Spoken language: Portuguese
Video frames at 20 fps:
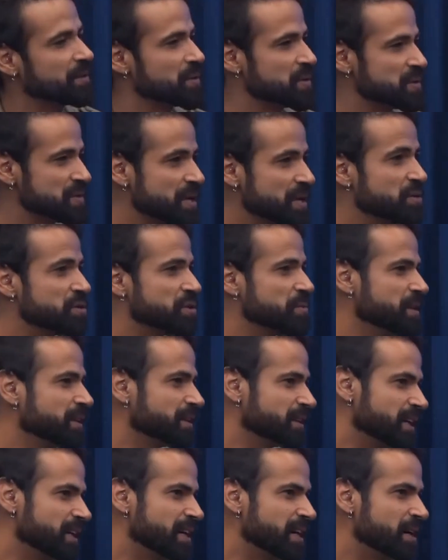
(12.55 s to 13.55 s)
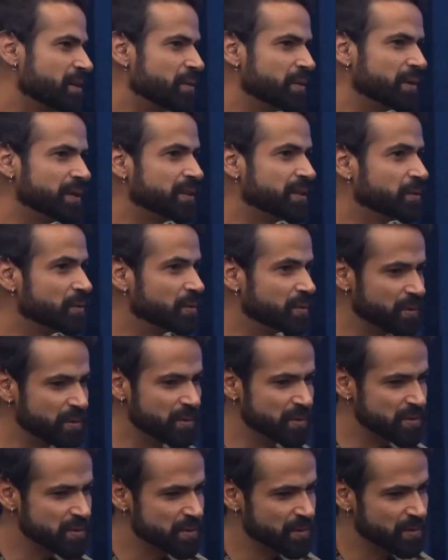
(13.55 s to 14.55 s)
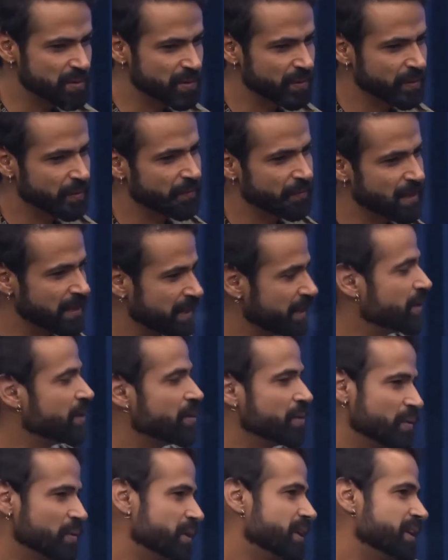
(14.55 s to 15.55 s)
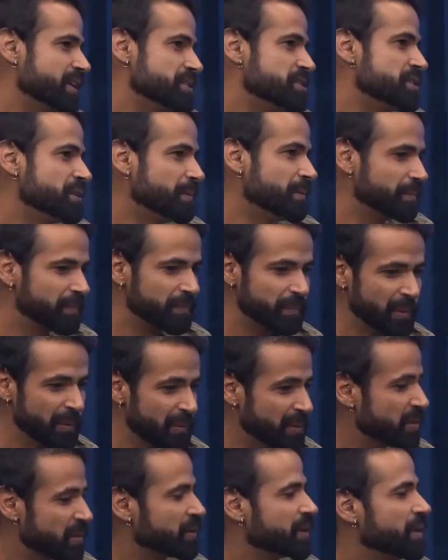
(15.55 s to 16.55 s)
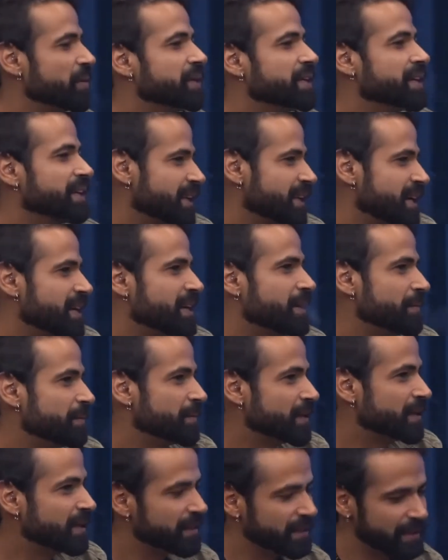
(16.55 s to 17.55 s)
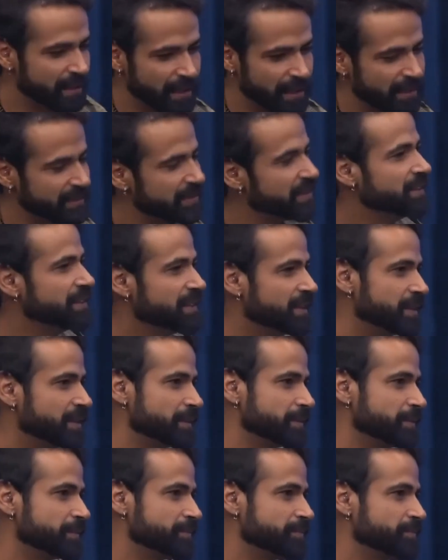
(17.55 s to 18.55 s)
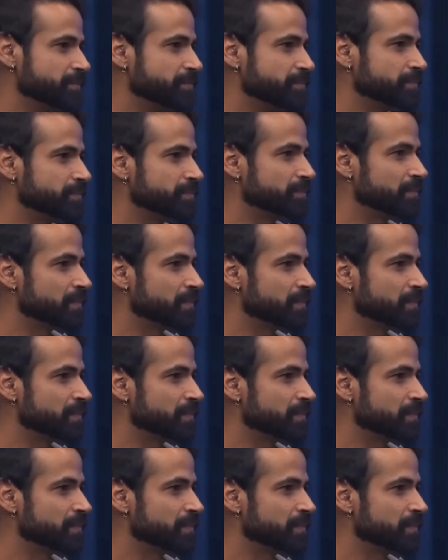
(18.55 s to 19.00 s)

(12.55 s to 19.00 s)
Saúde mental, idoso, era o grande público que eu ia lá uh, atender. Tá.